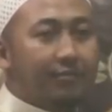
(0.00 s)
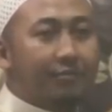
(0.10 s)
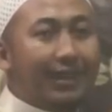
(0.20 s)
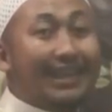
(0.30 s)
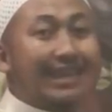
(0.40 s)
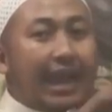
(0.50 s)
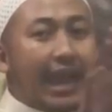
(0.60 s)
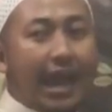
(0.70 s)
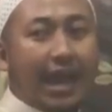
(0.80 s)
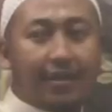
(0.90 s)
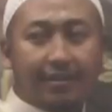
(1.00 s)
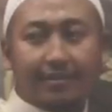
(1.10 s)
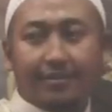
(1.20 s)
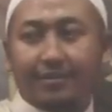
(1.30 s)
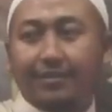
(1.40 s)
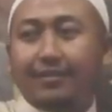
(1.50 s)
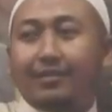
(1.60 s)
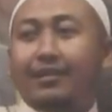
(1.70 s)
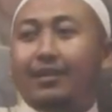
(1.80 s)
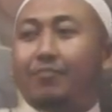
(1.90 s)
misalnya
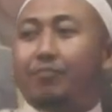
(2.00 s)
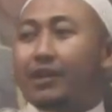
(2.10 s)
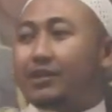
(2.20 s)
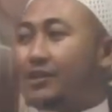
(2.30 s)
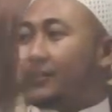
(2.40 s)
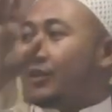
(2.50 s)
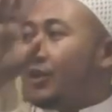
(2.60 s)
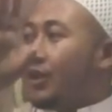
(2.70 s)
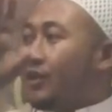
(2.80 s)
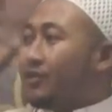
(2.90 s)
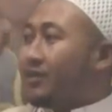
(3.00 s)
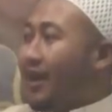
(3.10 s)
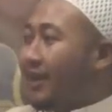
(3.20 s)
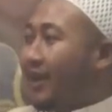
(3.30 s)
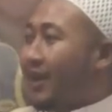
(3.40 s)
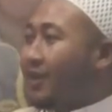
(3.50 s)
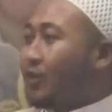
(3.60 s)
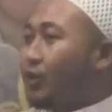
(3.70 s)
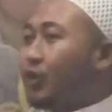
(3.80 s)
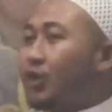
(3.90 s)
pas
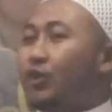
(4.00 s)
saren